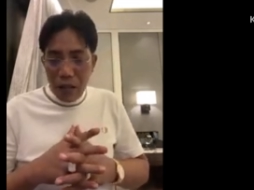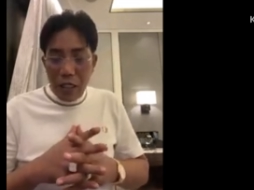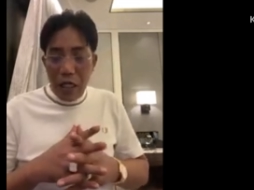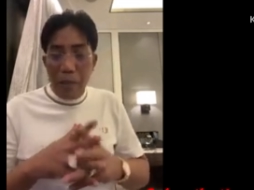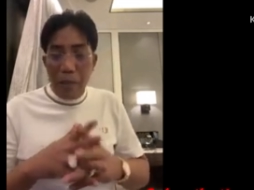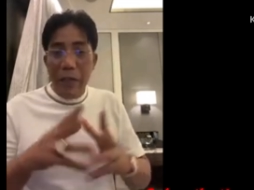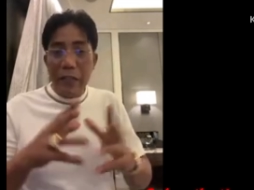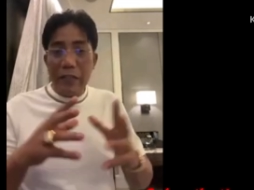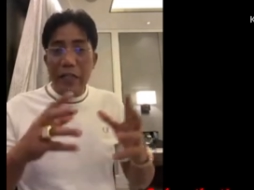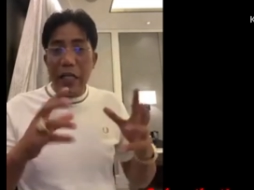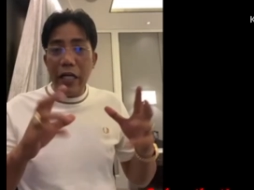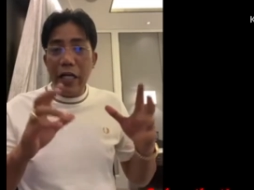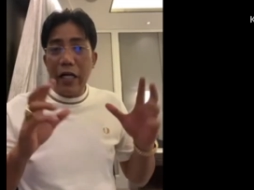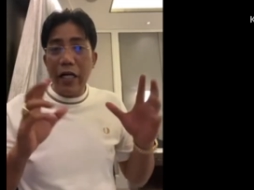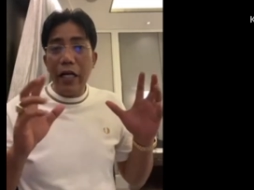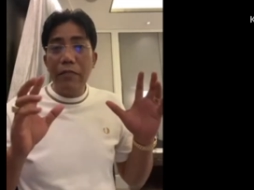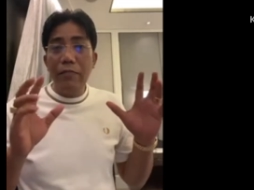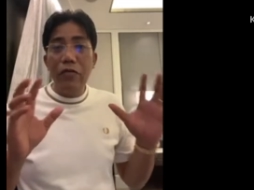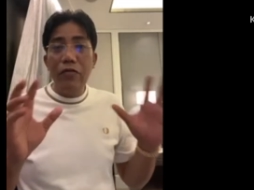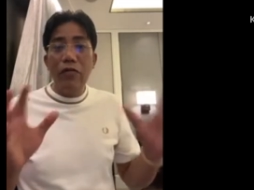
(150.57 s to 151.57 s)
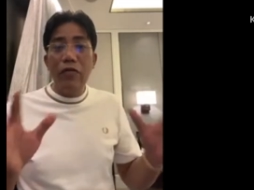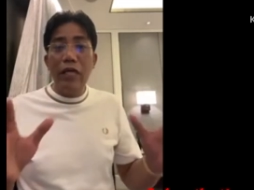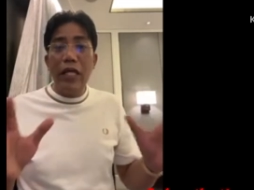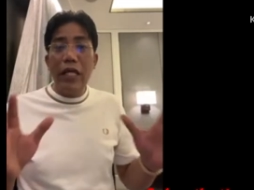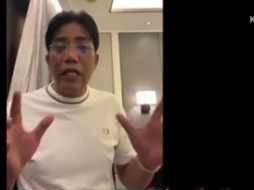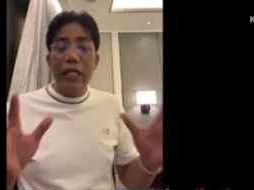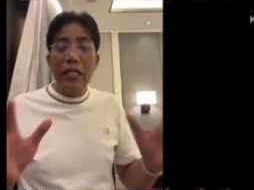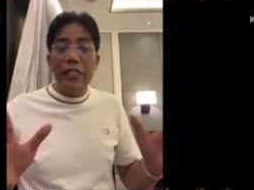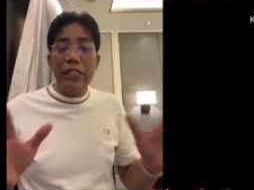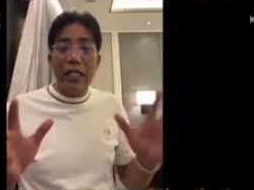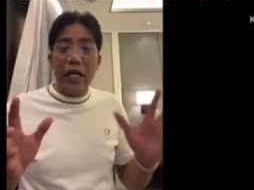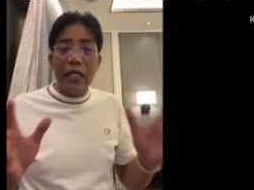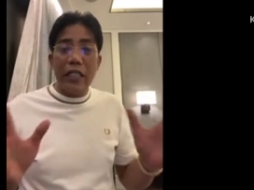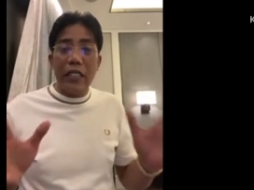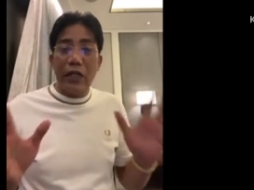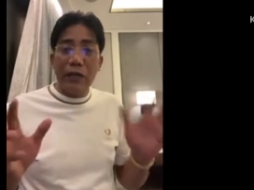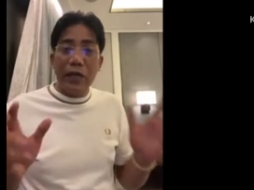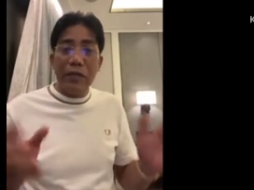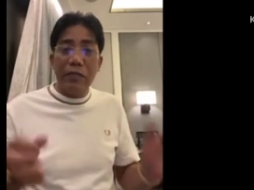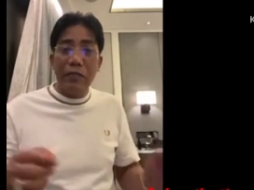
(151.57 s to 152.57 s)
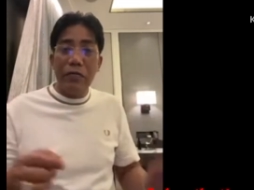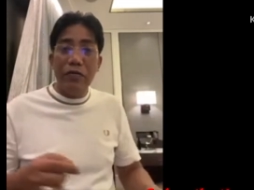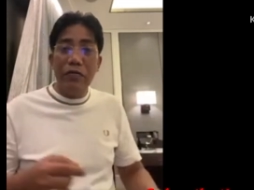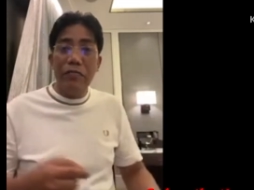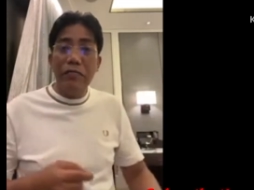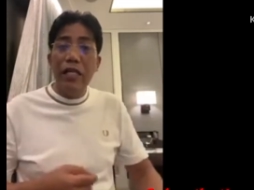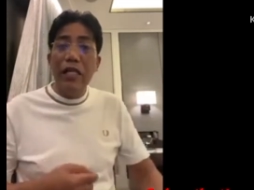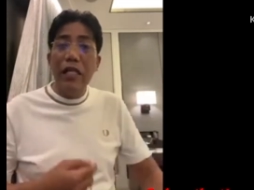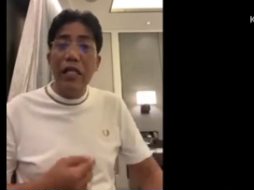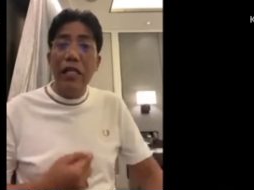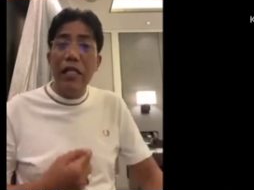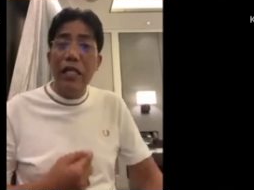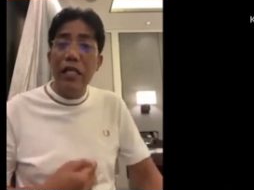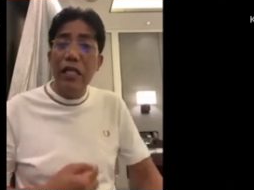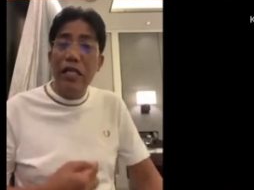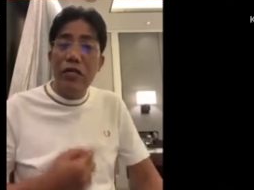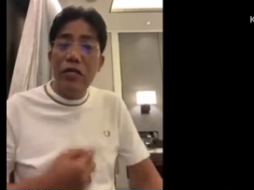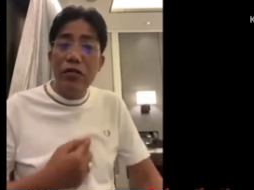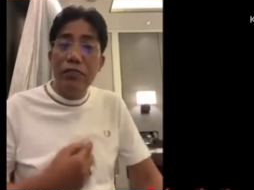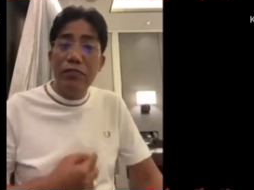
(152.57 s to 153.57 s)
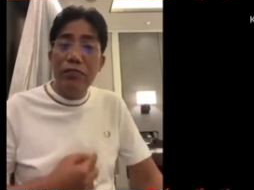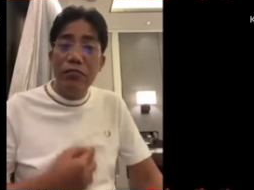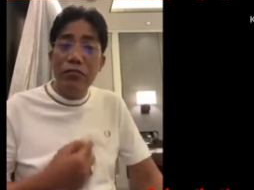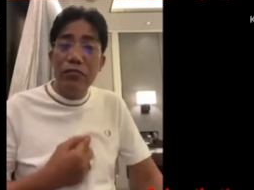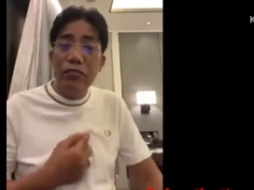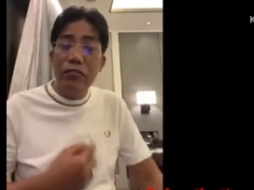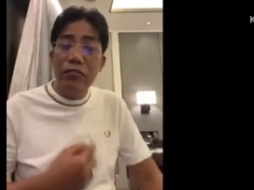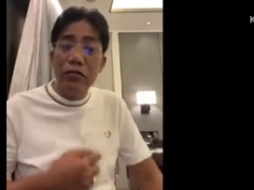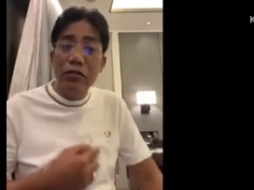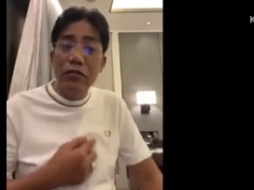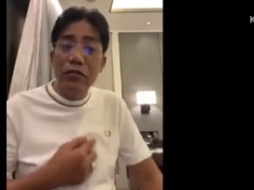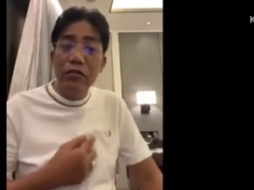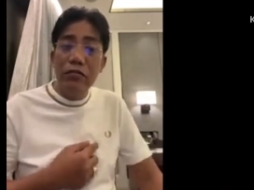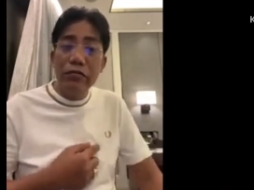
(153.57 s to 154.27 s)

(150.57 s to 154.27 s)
kapag tinanggal mo yung inggit sa katawan mo, malilinis yung puso mo.